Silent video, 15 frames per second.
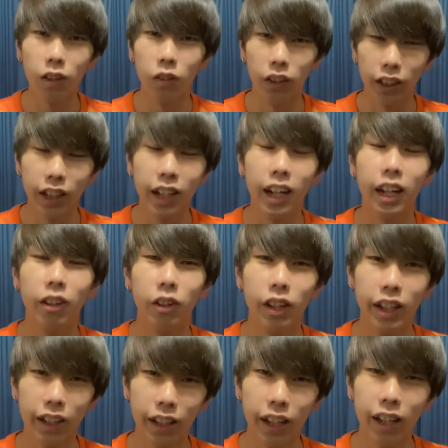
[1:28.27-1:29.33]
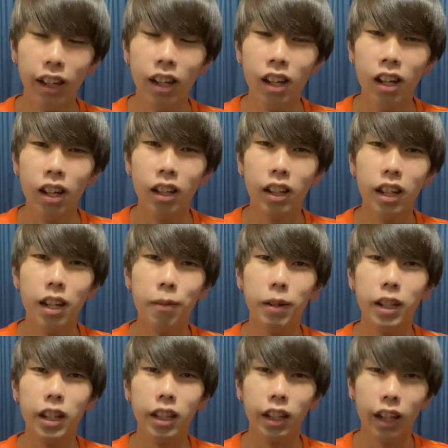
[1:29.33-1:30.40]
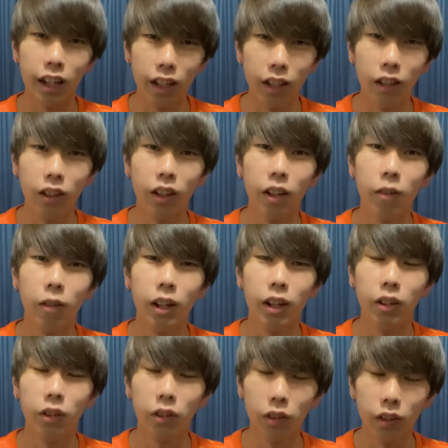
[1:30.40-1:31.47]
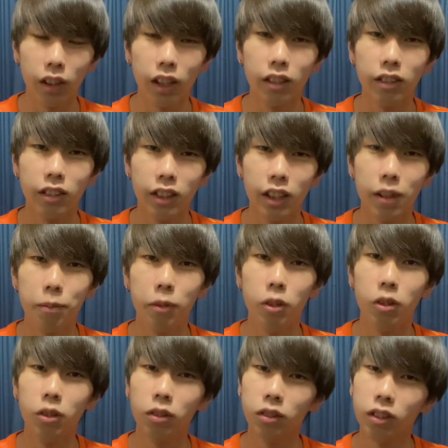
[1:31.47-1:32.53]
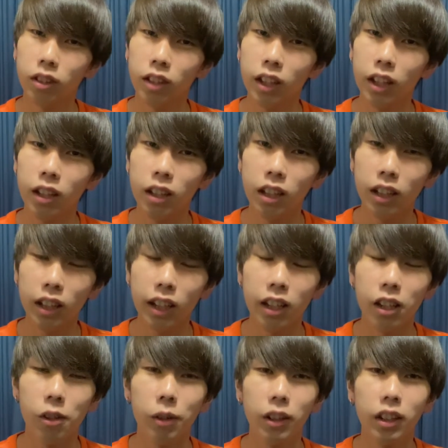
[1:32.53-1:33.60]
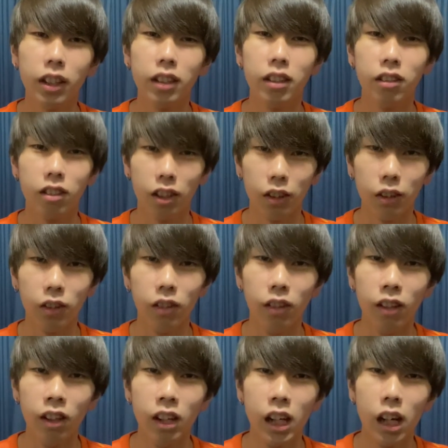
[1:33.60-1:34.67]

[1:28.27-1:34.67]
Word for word: このキッら取られて。で、まあ、2対2で終わるという感じで、もう本当に2対2で終わったんですけど、